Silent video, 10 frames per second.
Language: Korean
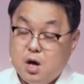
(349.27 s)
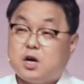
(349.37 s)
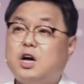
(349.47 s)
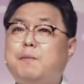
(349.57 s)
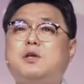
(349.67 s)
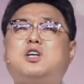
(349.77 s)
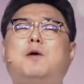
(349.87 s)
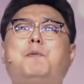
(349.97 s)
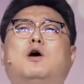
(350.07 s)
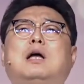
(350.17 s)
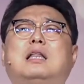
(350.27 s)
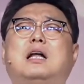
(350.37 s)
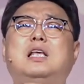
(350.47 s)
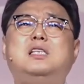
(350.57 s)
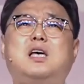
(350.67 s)
그러면서 그
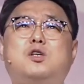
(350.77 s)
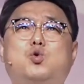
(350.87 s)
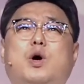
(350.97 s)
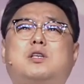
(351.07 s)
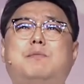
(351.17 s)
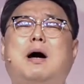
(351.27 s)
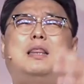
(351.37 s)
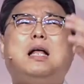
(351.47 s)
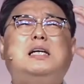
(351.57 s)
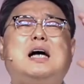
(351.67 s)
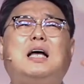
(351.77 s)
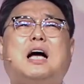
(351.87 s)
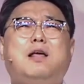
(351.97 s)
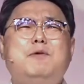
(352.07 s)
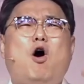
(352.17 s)
변화된 인생 속에서 만난 그
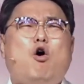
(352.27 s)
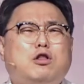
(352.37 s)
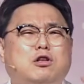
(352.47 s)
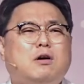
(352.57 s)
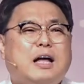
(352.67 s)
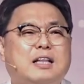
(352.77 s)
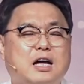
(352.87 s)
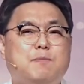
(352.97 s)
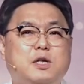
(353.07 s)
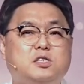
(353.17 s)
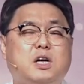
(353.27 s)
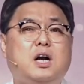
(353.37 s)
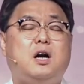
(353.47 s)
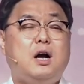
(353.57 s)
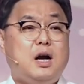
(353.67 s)
하나님이 어떤
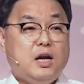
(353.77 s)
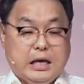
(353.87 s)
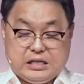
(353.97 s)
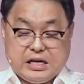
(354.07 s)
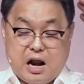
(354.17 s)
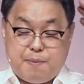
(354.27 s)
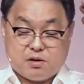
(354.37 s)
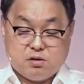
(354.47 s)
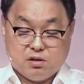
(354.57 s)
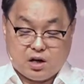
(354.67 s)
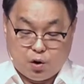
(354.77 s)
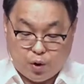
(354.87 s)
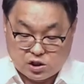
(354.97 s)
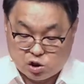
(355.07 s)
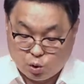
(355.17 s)
하나님인지를 이스라엘 백성들에게
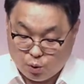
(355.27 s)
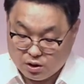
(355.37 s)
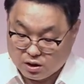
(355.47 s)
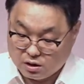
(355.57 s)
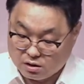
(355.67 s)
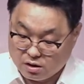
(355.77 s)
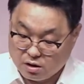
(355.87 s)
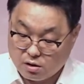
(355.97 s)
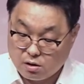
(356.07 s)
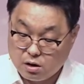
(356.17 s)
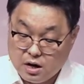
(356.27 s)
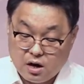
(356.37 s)
외치고 있는 거예요.